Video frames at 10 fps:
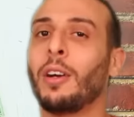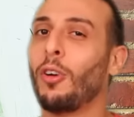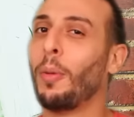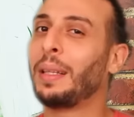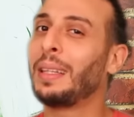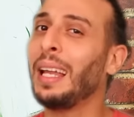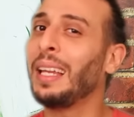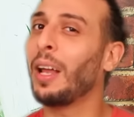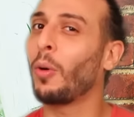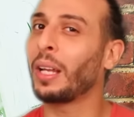
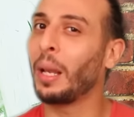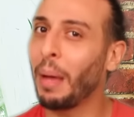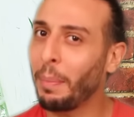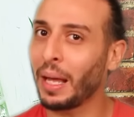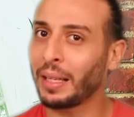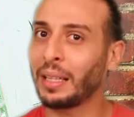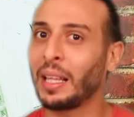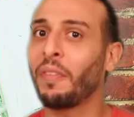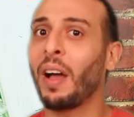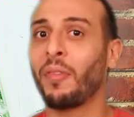وبالتالي لو كان المبلغ ده
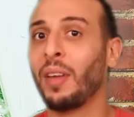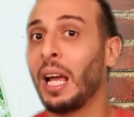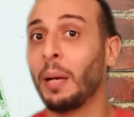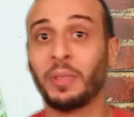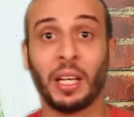اتدفع في لاعب